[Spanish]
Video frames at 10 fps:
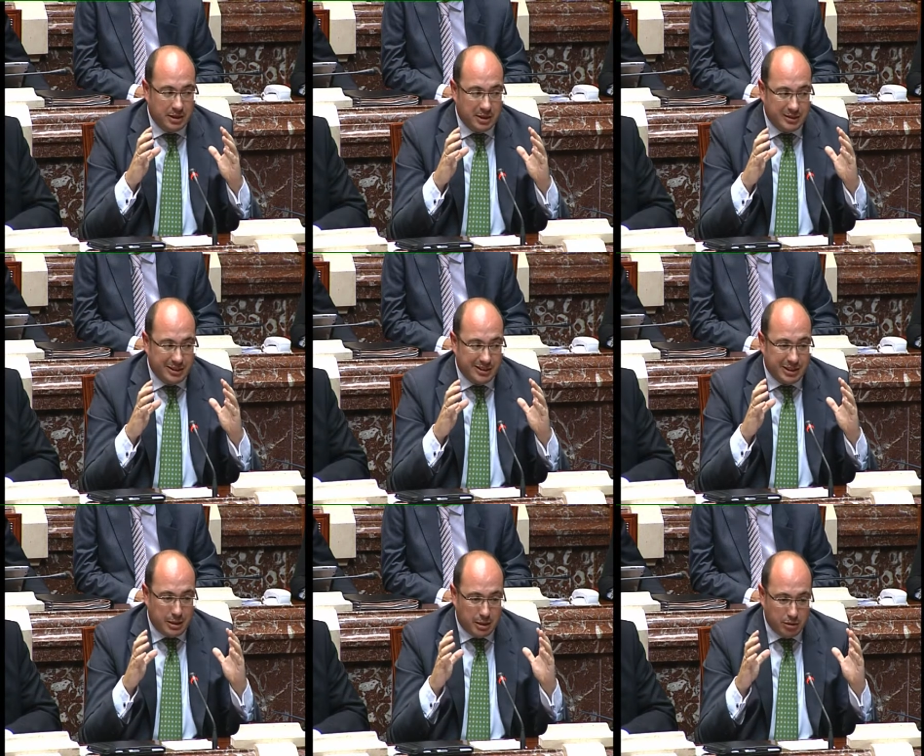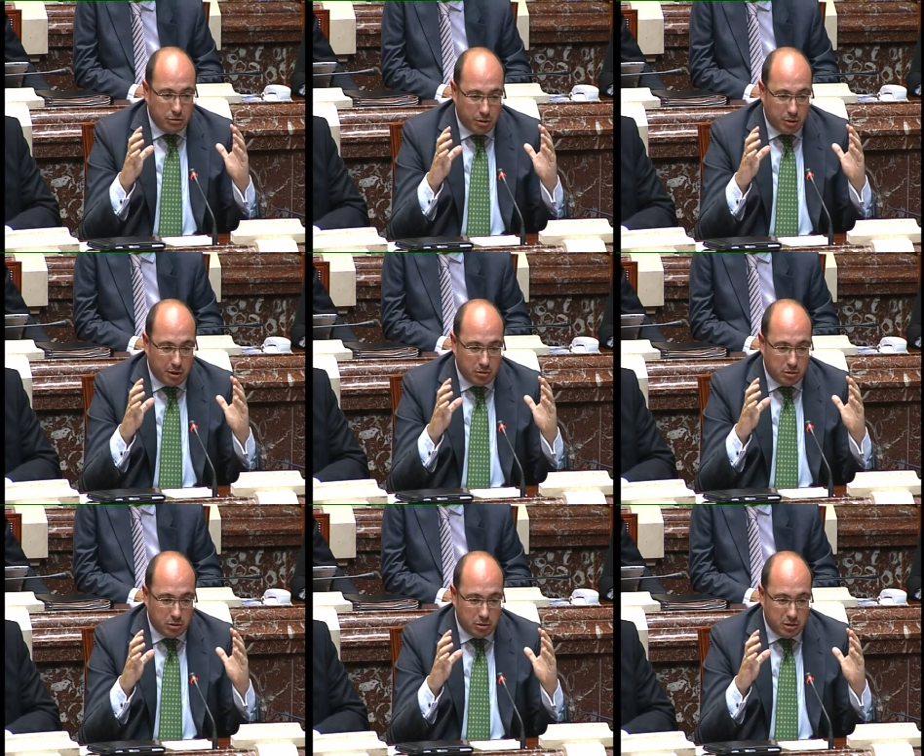eh, de 600
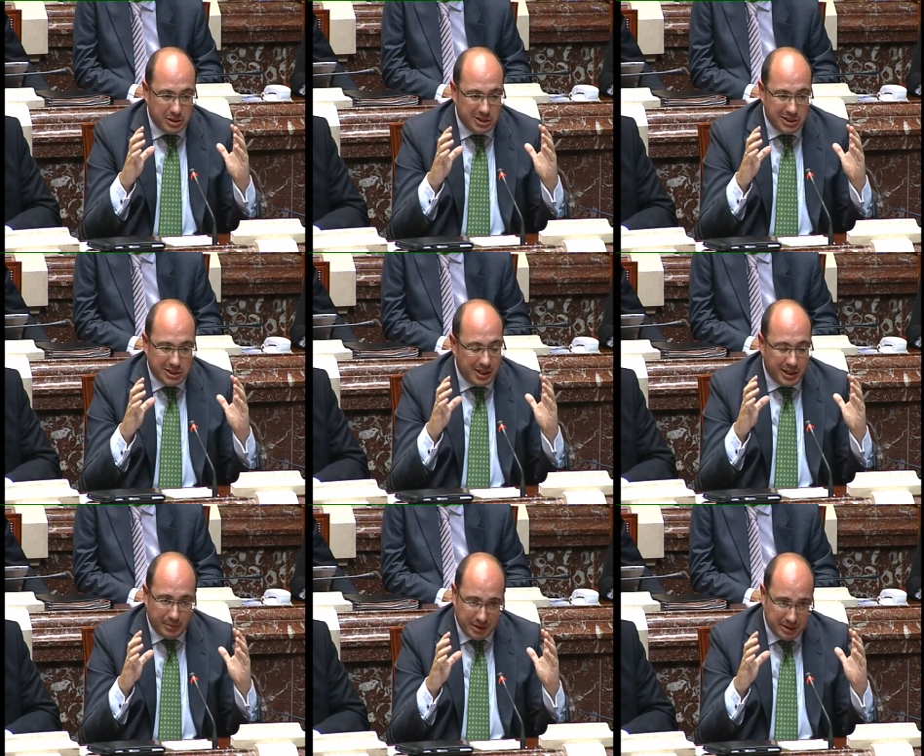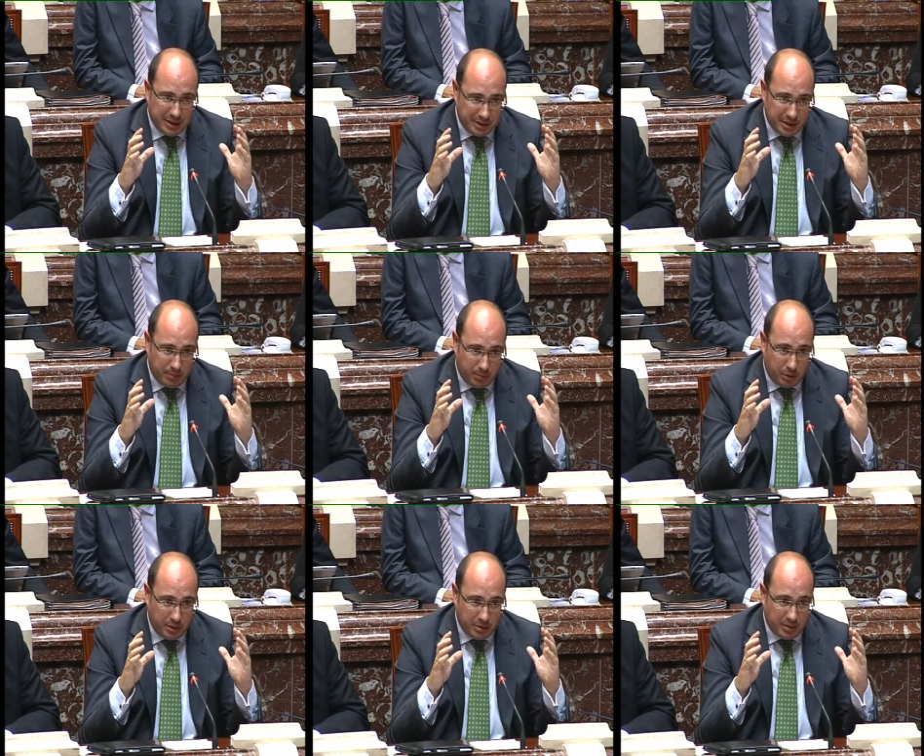centros, ni siquiera la mitad tienen
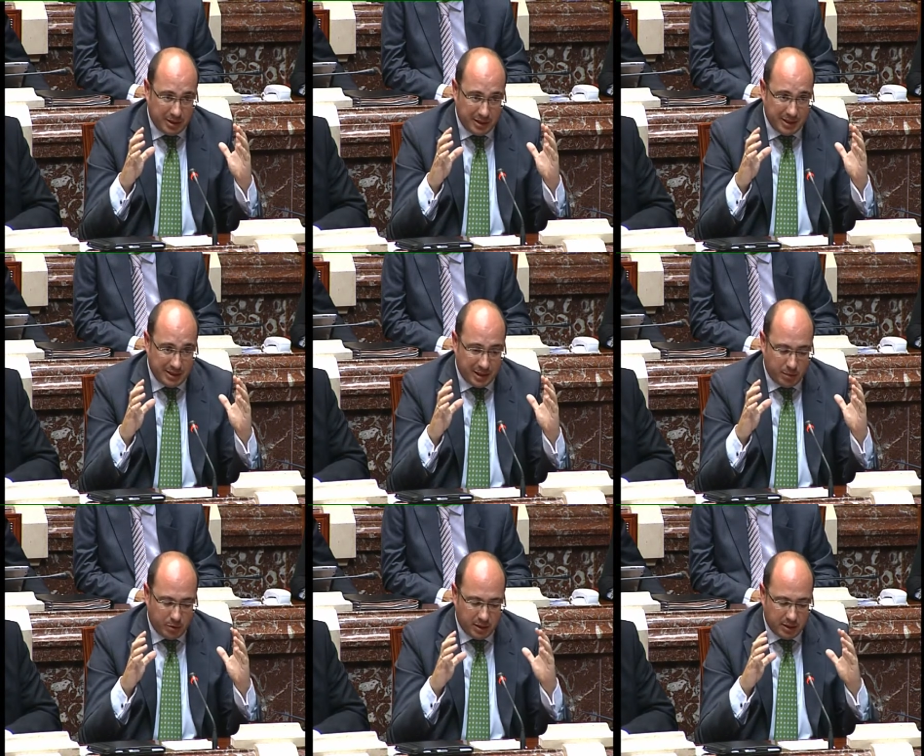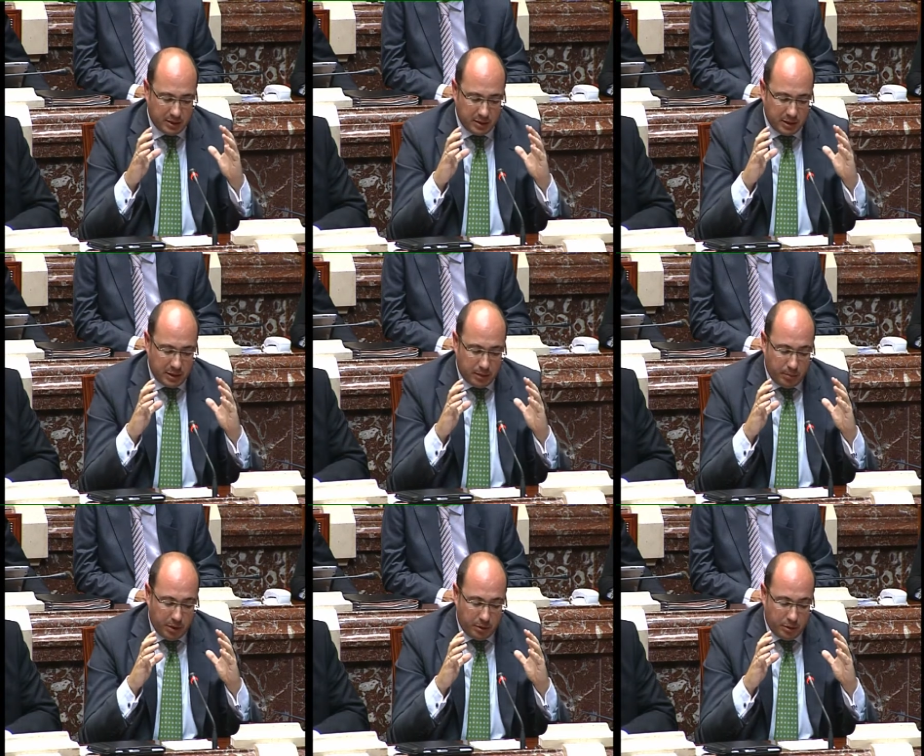problemas en esa época.
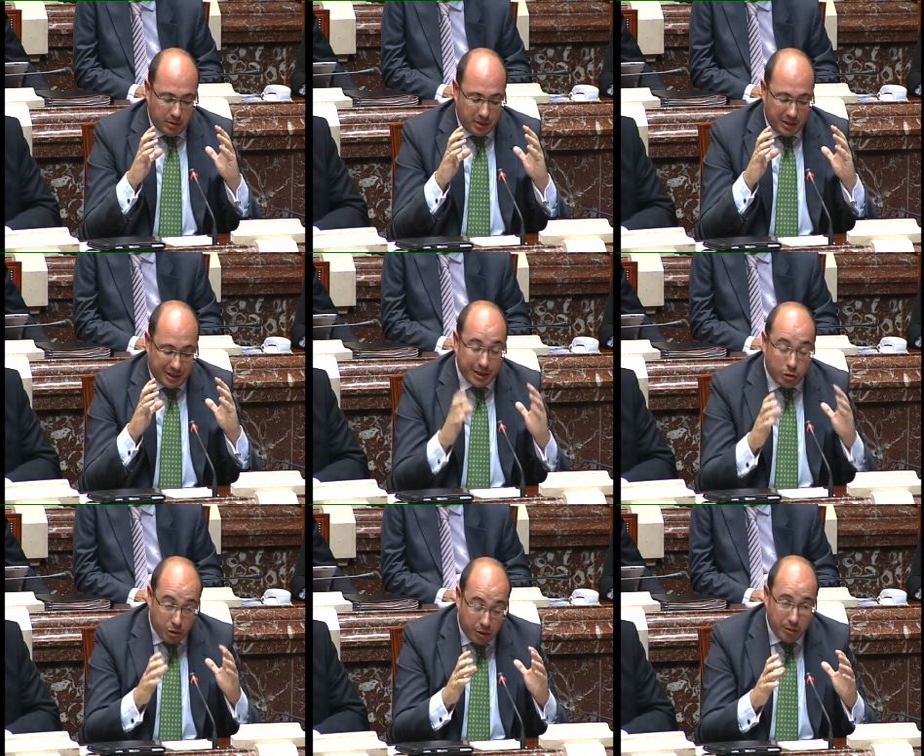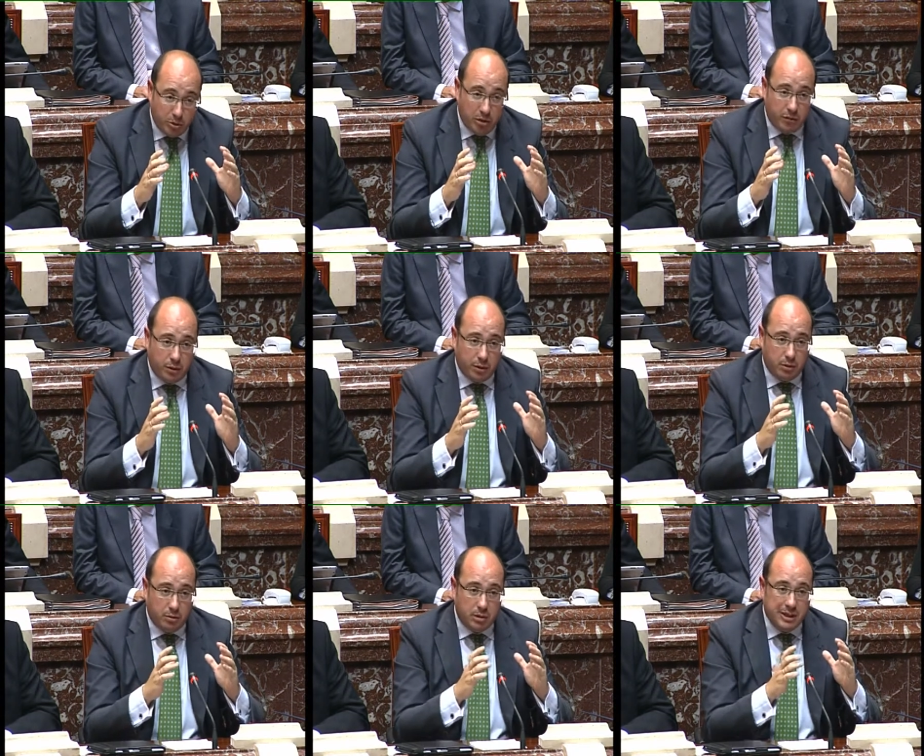Pero reconocemos el
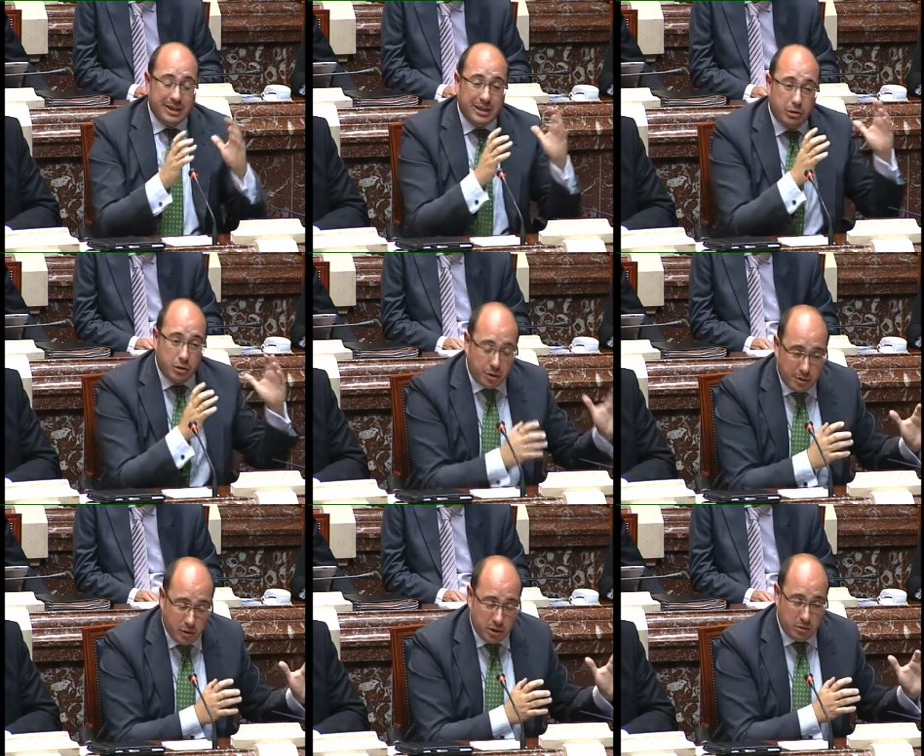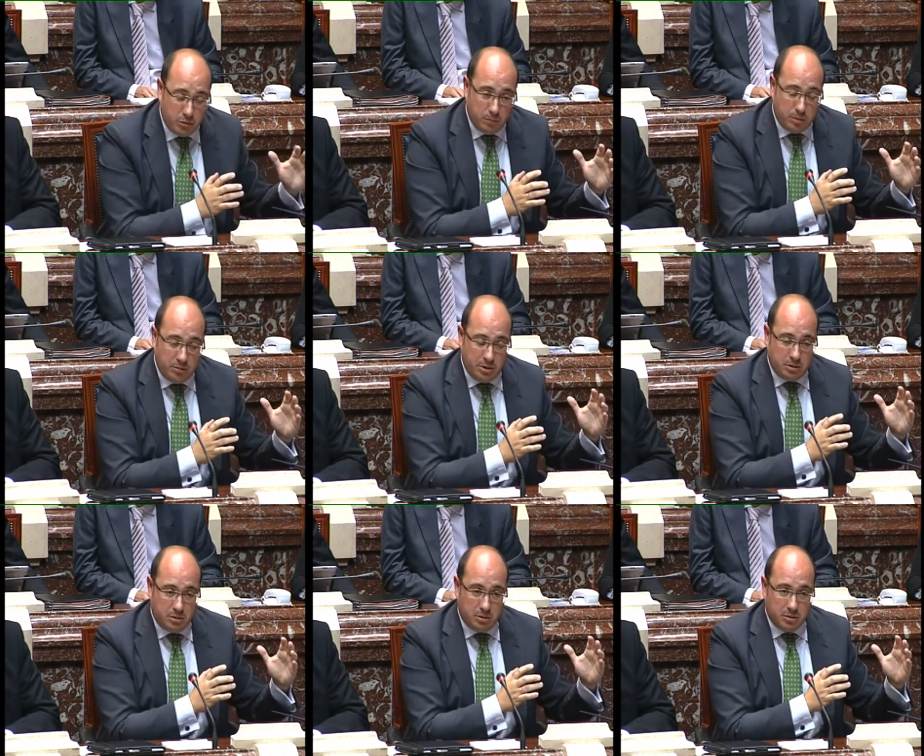esfuerzo y reconocemos el
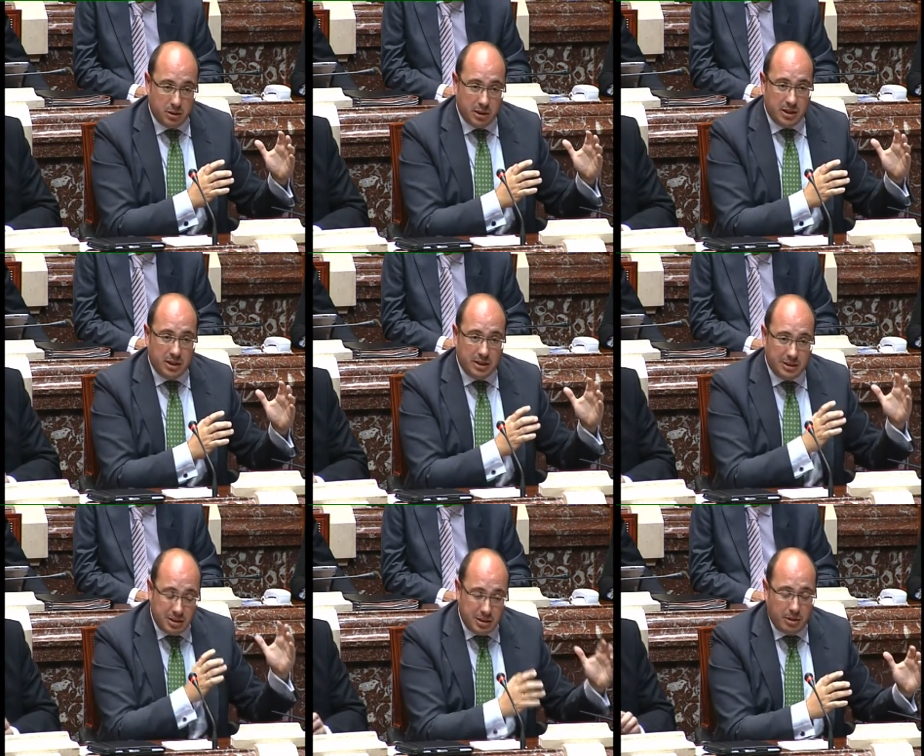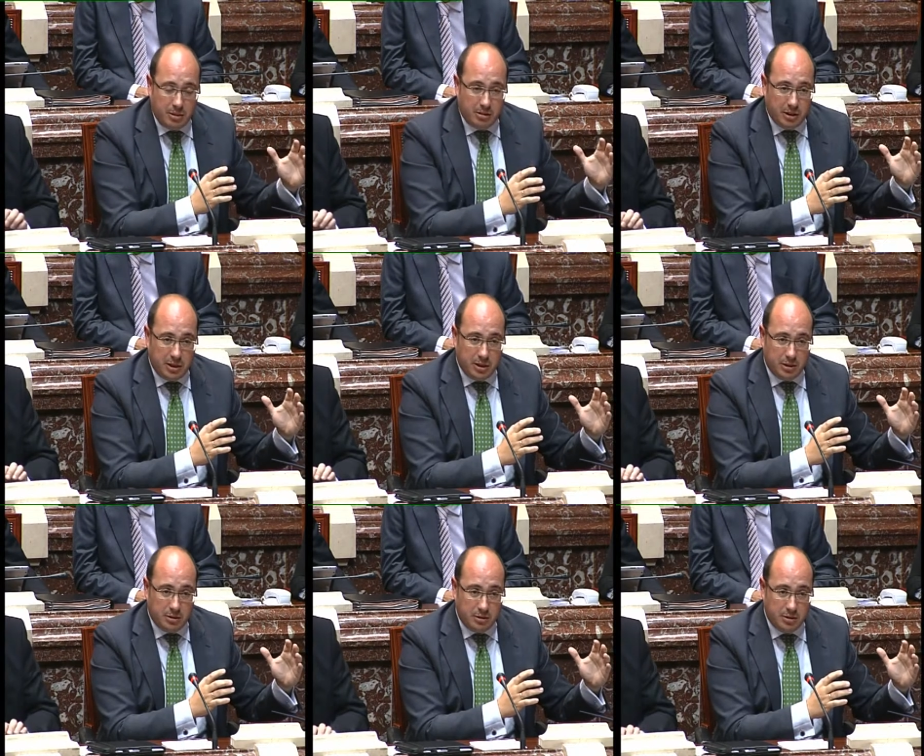incumplimiento y entiéndame lo que le
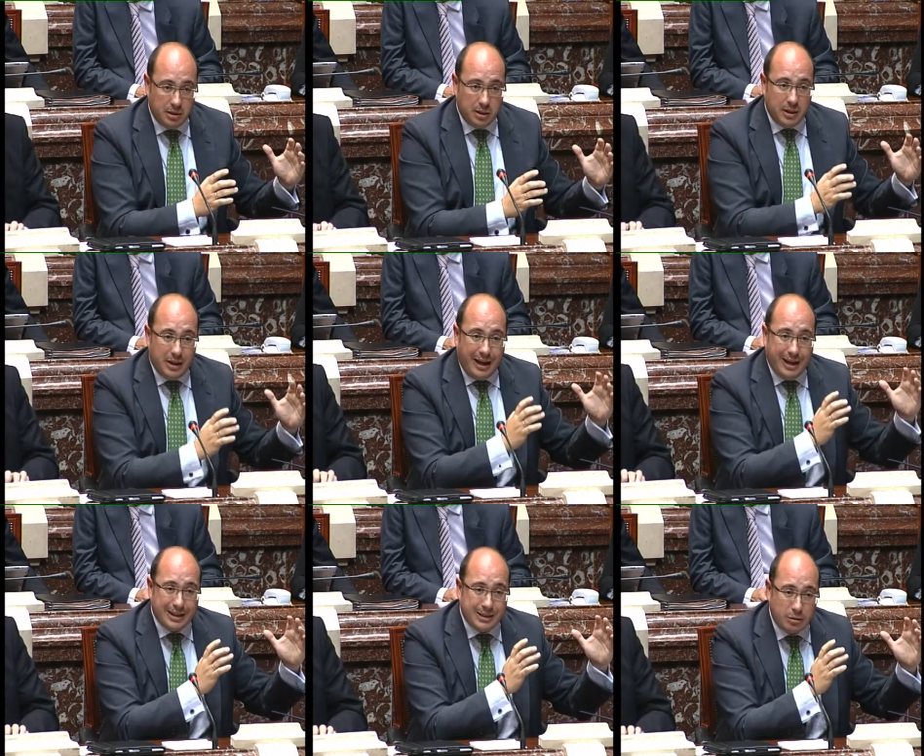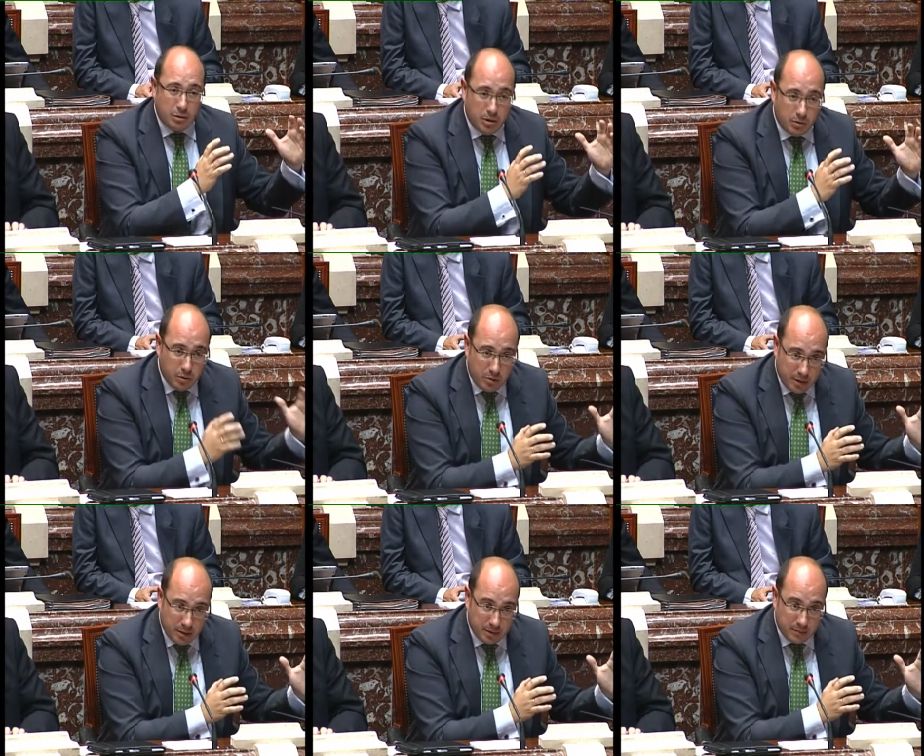digo, han gestionado muy
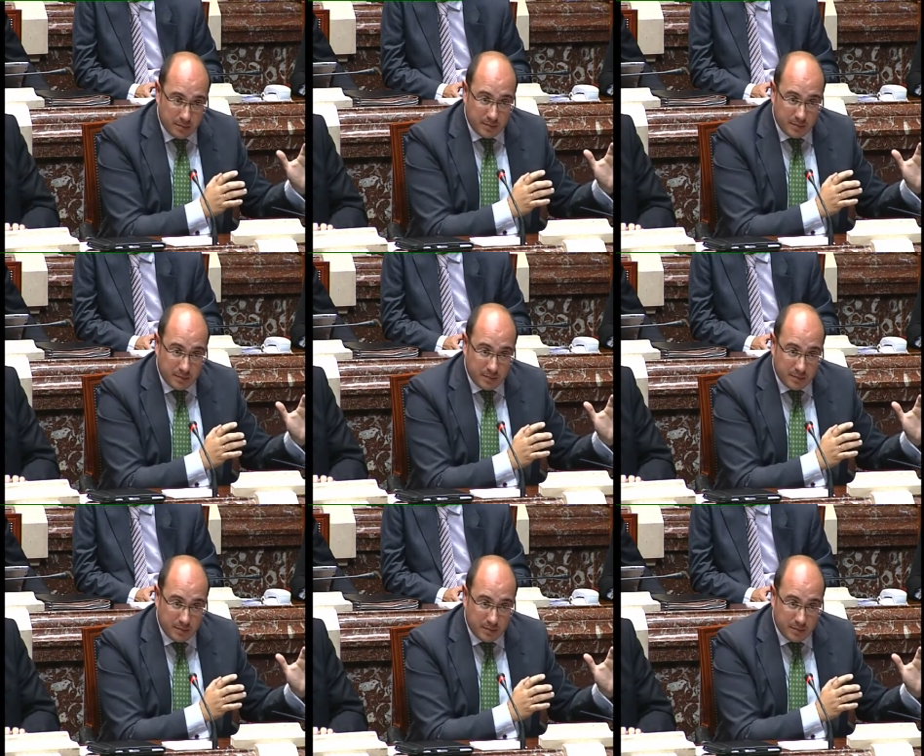bien